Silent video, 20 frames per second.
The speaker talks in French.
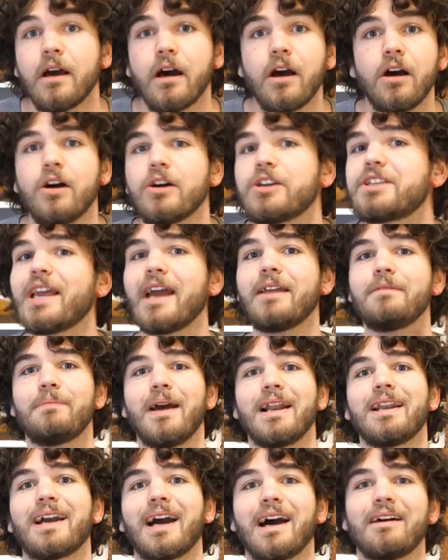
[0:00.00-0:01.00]
euh, qui a une
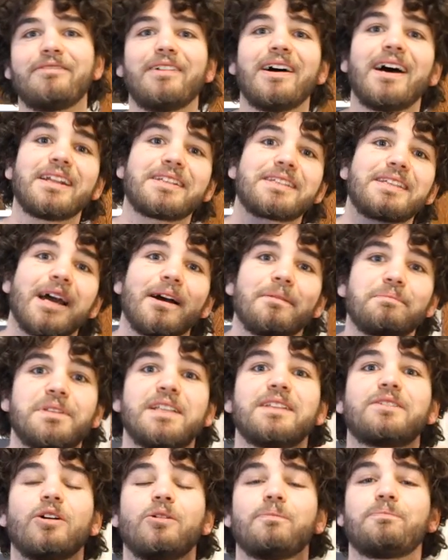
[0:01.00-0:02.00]
belle cravate, qui a un
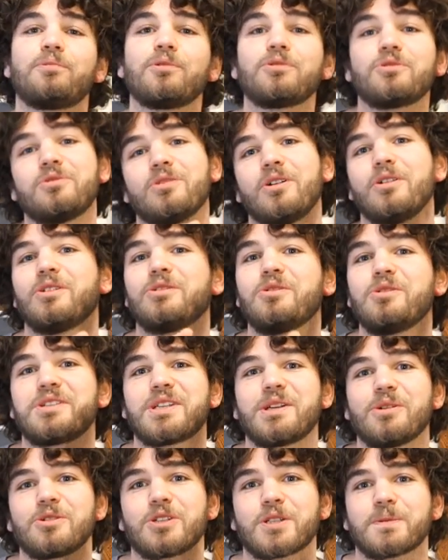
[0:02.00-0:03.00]
petit tampon de
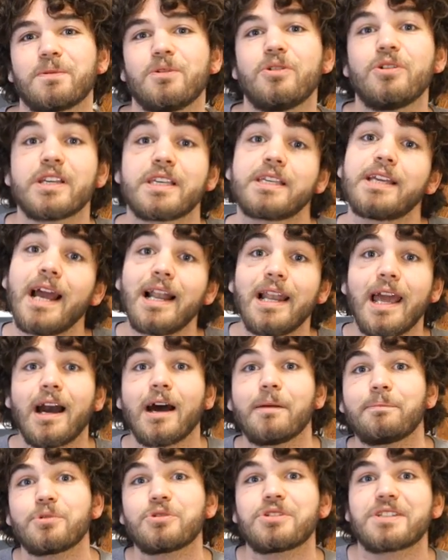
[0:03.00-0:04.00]
Sciences Po et qui a l'air
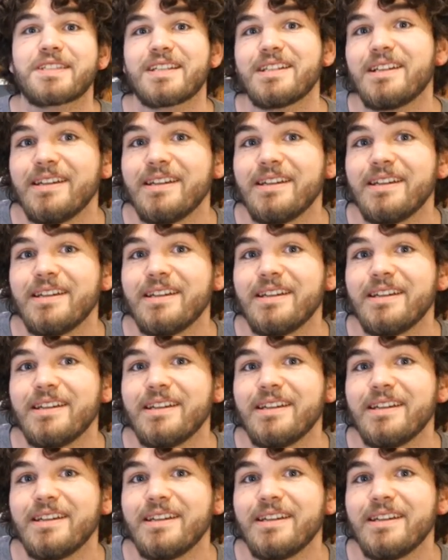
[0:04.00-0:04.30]
un peu stylé